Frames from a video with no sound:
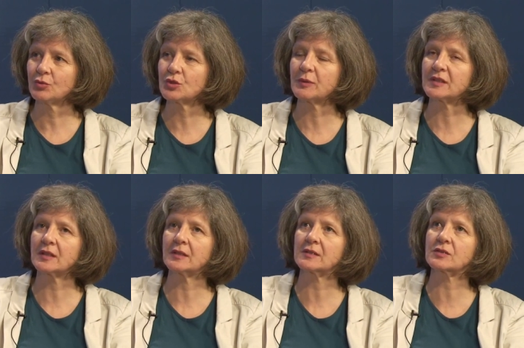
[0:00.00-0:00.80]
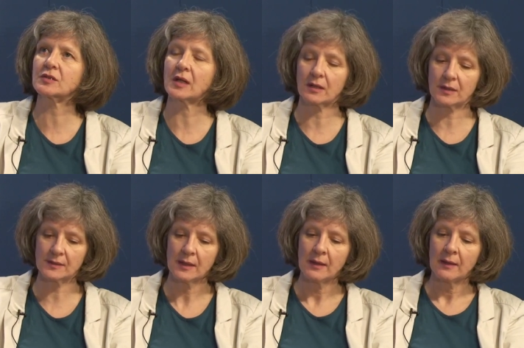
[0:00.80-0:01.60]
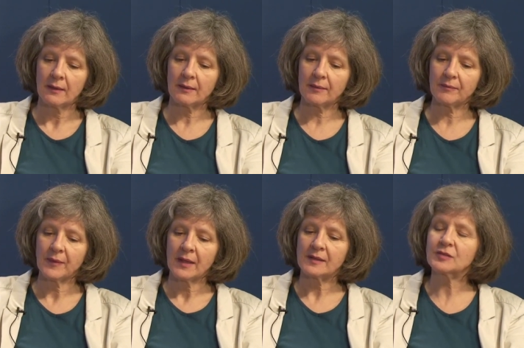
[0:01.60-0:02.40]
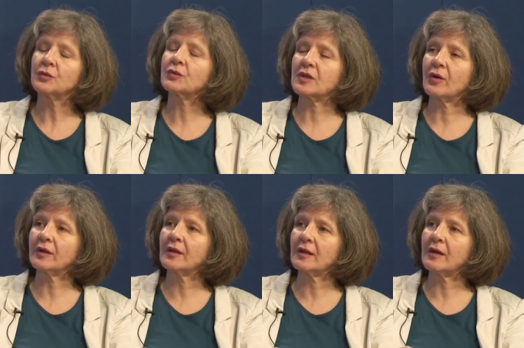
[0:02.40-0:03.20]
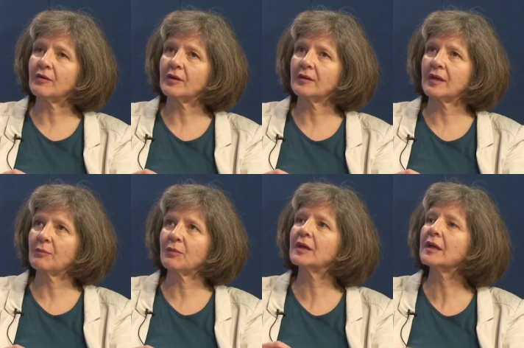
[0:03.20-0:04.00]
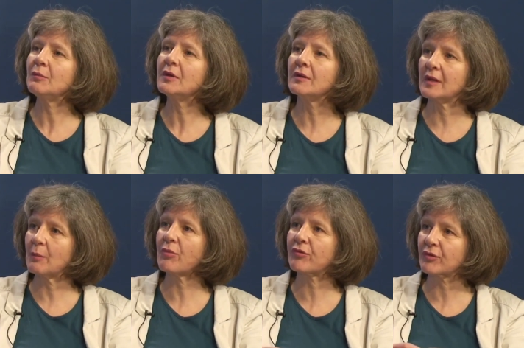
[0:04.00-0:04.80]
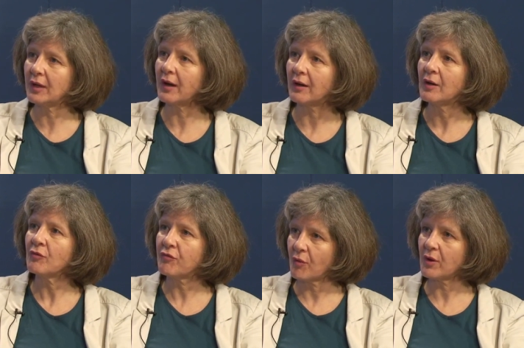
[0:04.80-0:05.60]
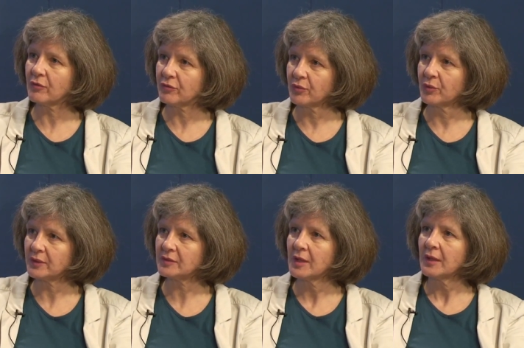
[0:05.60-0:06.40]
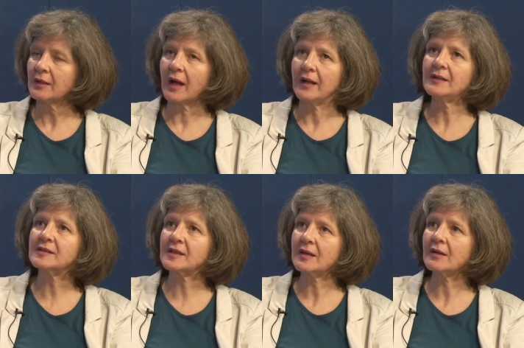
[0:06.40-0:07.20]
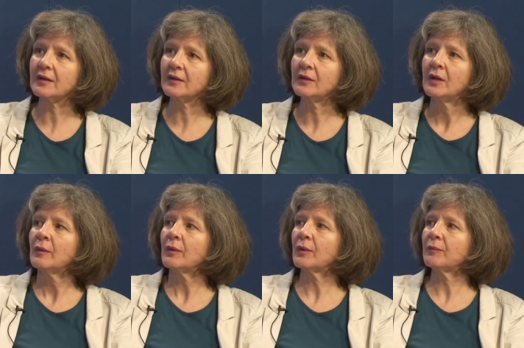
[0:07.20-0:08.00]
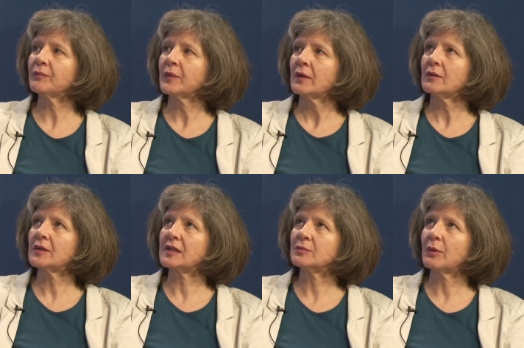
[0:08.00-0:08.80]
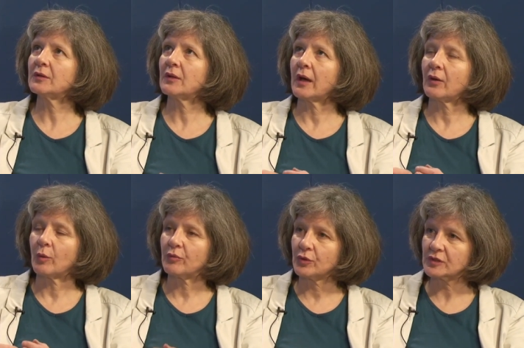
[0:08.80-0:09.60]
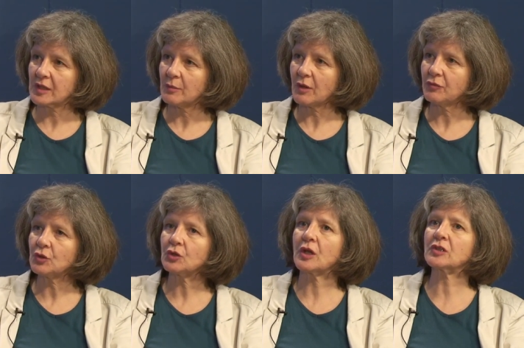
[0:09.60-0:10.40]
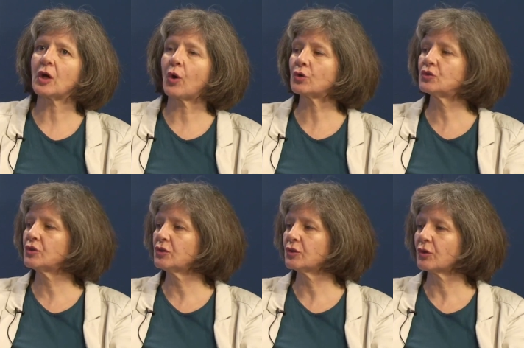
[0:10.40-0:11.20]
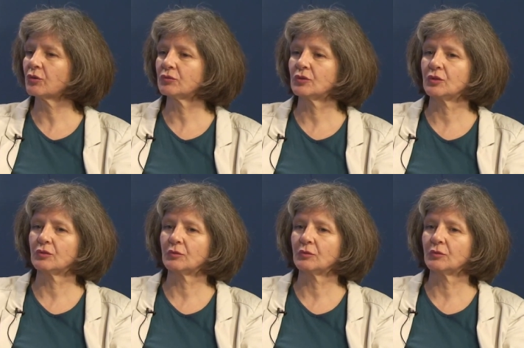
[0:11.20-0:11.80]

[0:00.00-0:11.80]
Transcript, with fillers: du speziell jetzt zu sagen hast. Ähm, es wird uns auch in, jeder, in jedem Krimi, in jedem Thriller vorgeführt, in allen Serien, dass man einen Kopf kürzer gemacht wird, dass auch die, die